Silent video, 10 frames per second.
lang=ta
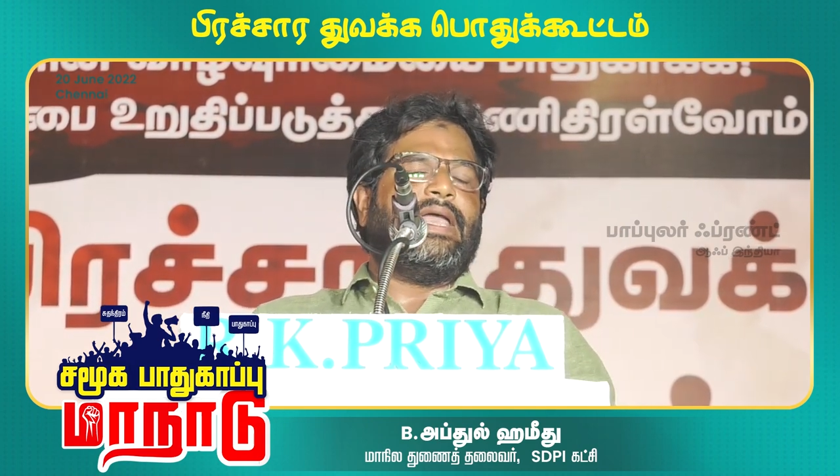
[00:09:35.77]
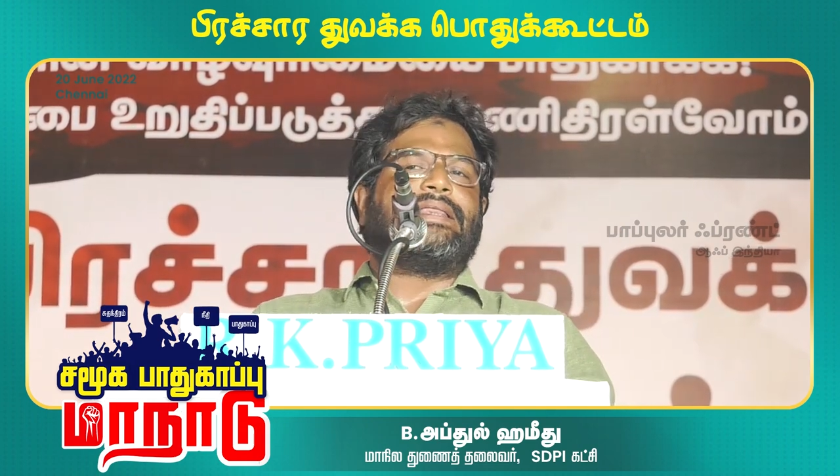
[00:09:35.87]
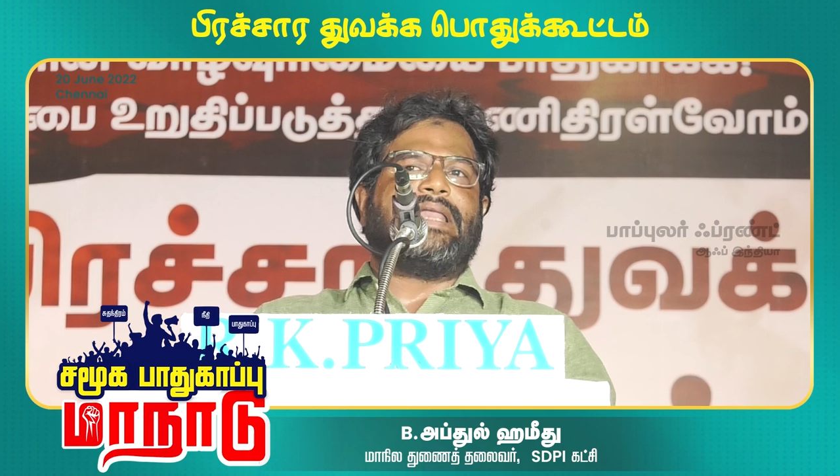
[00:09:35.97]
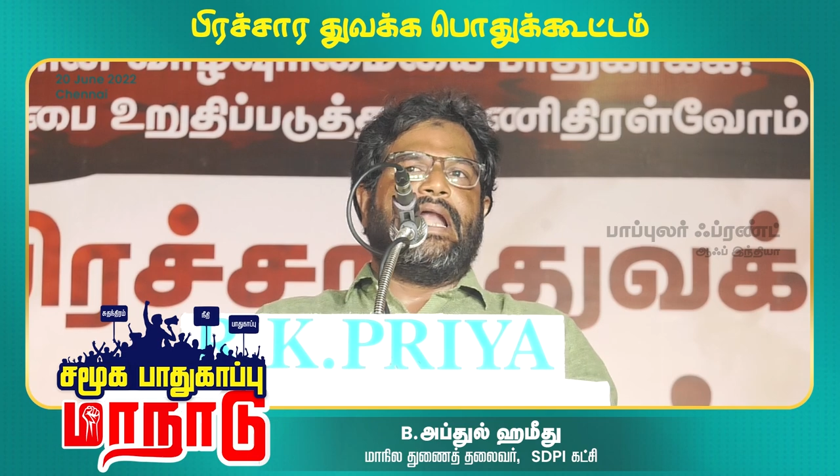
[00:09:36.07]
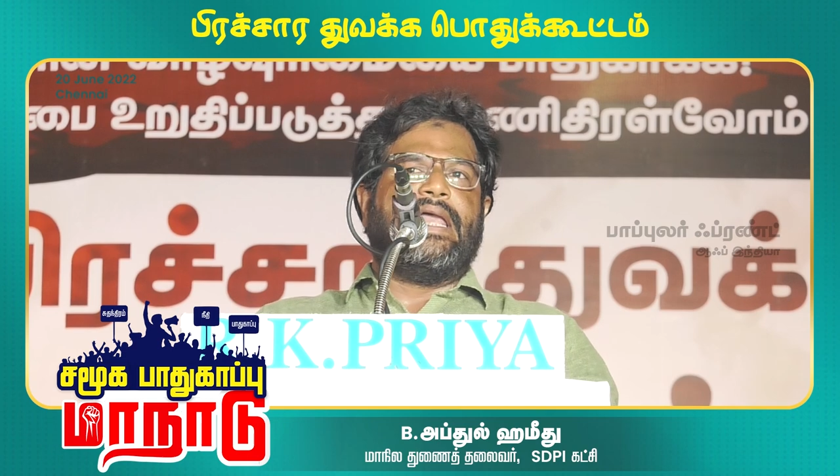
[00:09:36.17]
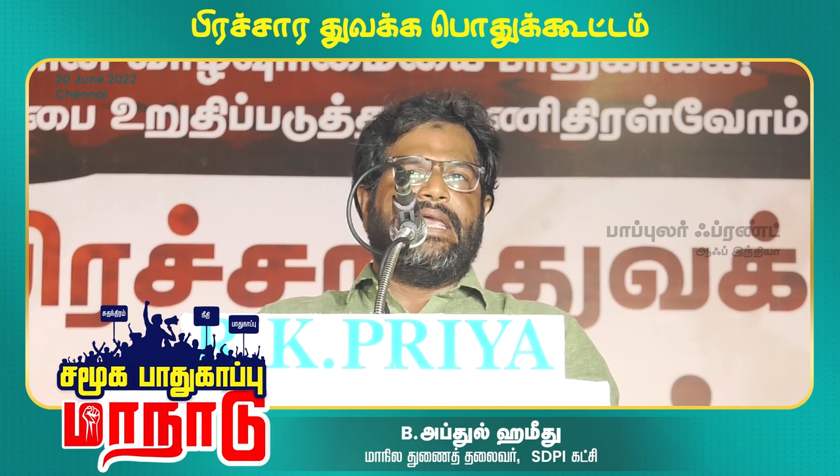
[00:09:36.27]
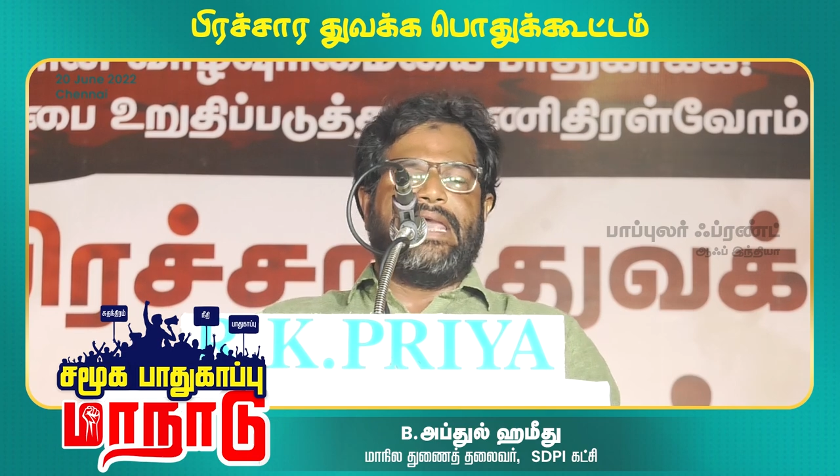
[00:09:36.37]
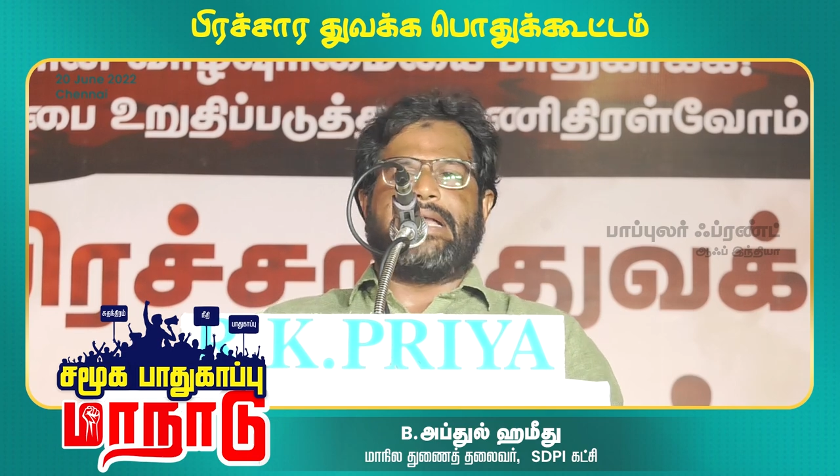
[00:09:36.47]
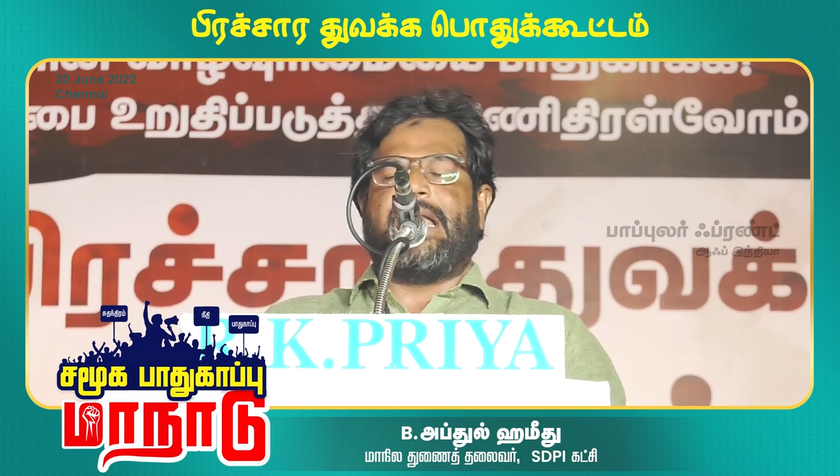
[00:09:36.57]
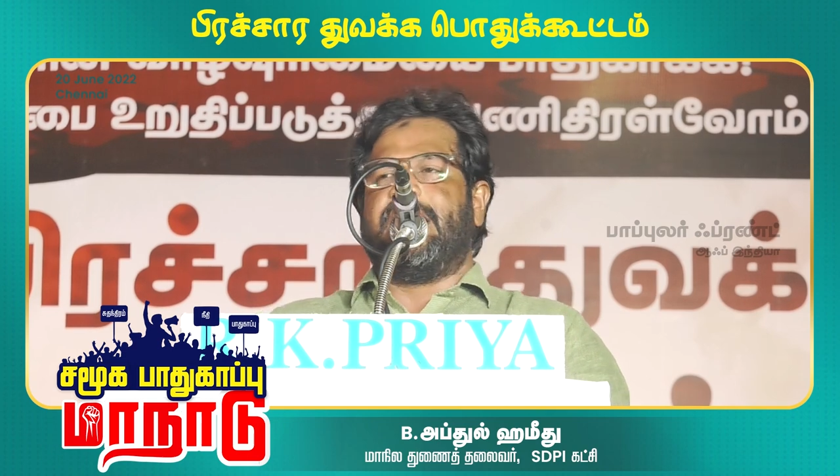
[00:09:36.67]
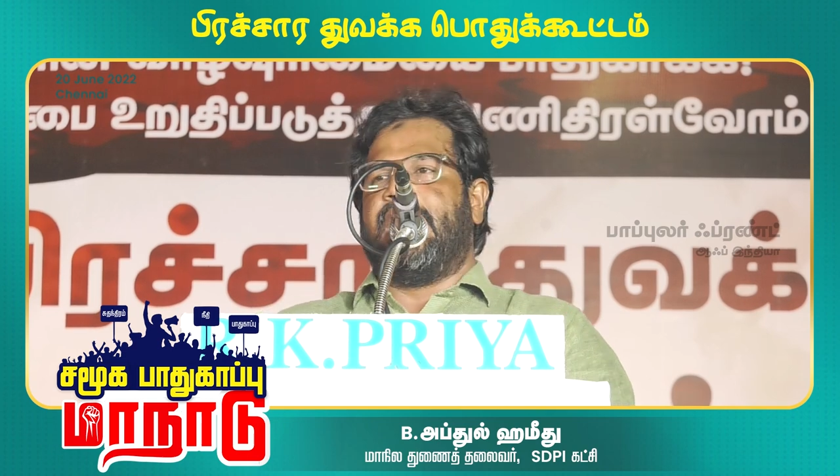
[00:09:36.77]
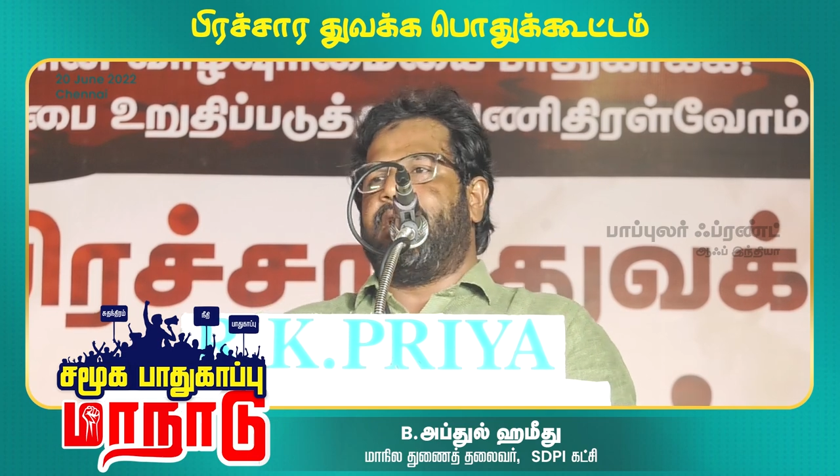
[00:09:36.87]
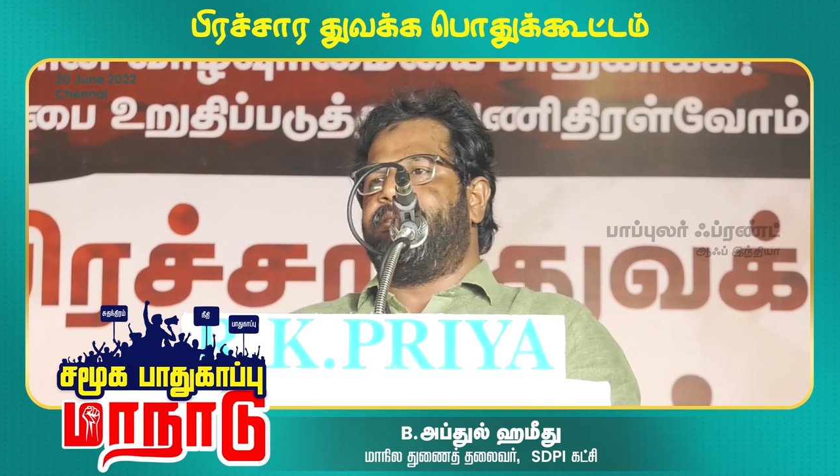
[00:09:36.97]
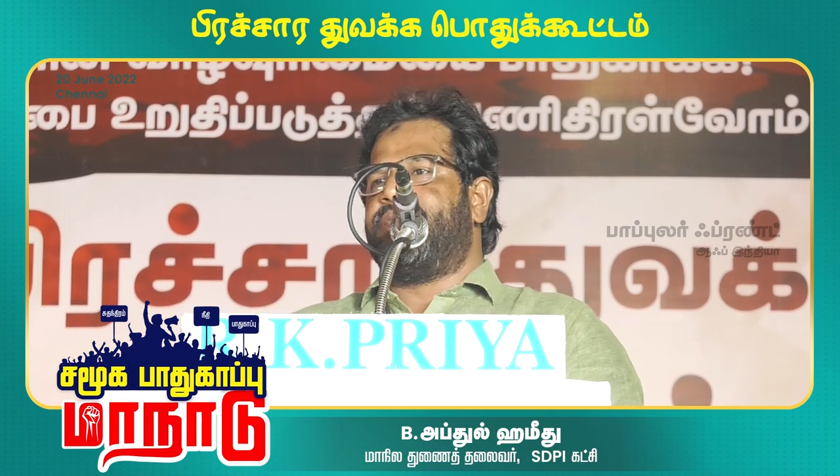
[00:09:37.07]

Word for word: எத்தனை இயக்கங்கள்